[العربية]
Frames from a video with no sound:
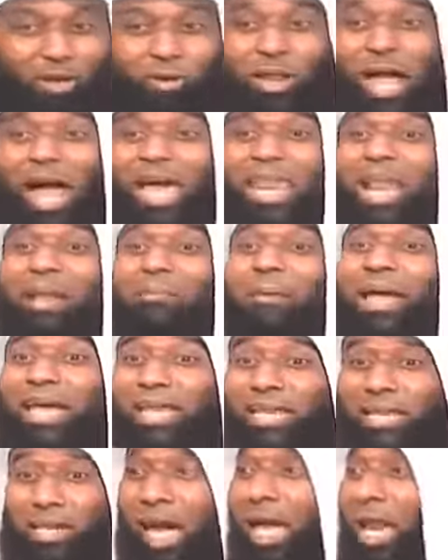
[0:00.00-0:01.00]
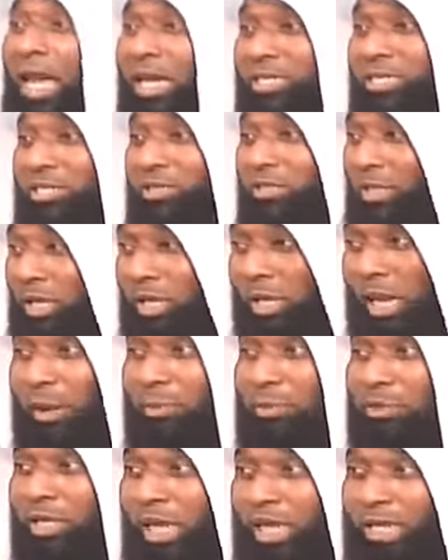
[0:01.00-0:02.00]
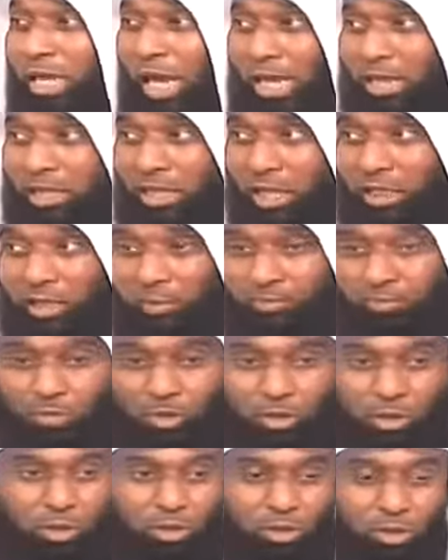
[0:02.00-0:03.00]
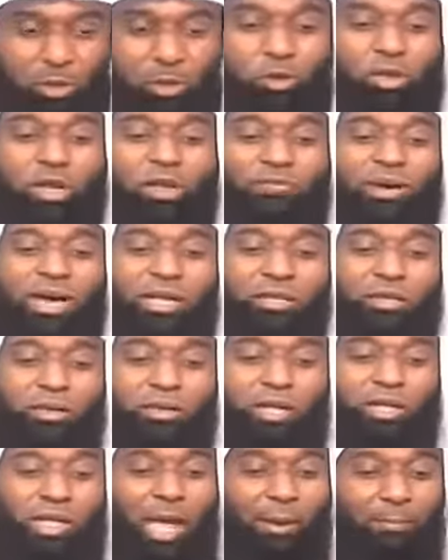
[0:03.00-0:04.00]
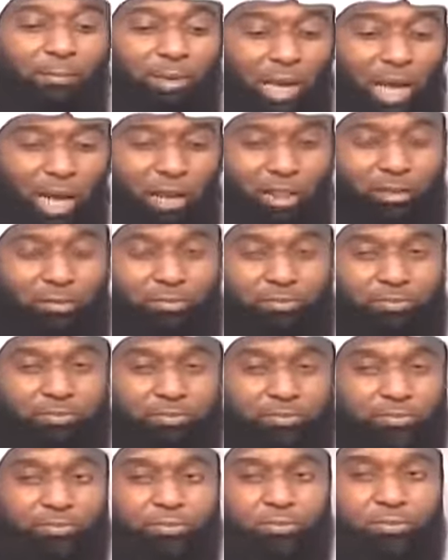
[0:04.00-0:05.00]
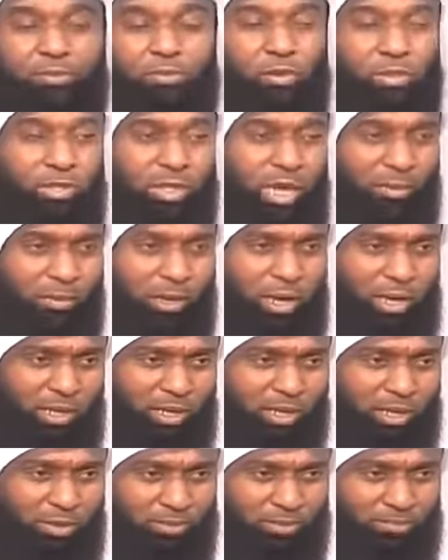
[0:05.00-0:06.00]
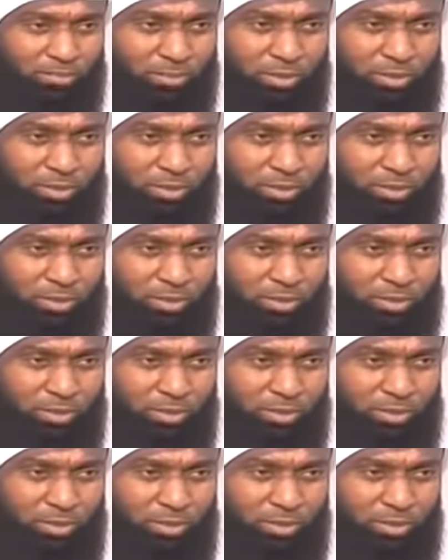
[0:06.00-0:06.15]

يقول انا المعني خلاص يعني لابد اني اتحدث يقول رفعت الكتاب من الارض قلت يا مالك